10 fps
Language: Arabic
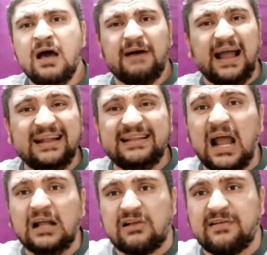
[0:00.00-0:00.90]
فهيدي
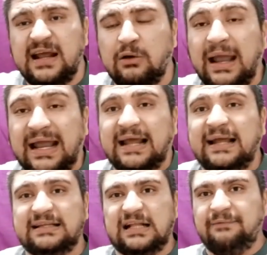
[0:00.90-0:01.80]
اي تصريح وهيخليك
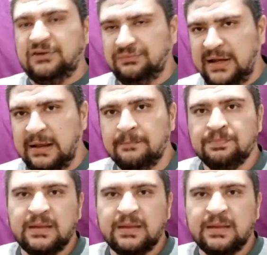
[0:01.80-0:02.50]
انت تقفش فيه